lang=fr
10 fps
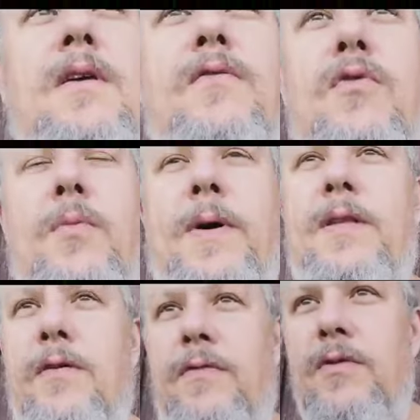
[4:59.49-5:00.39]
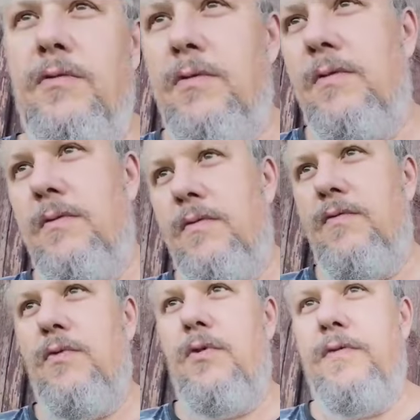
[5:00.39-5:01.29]
Vous repartez en France.
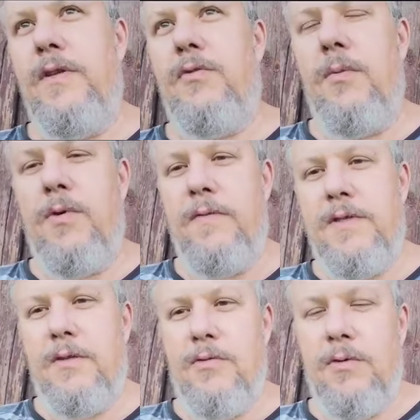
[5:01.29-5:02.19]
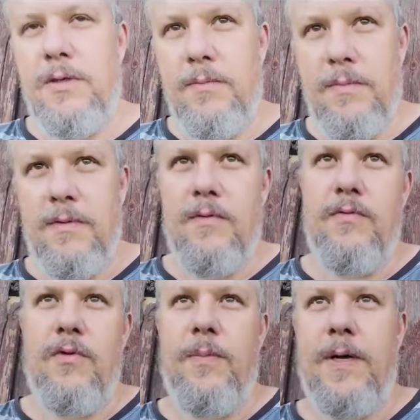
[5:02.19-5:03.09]
Vous revenez trois mois, visa de tourisme.
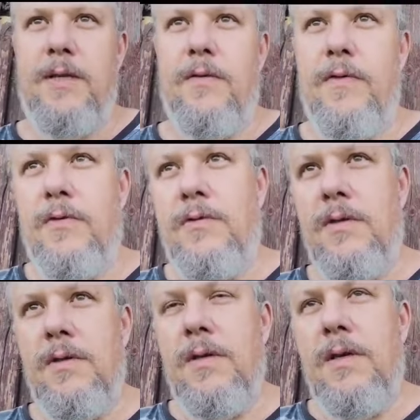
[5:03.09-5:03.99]
Vous repartez en France.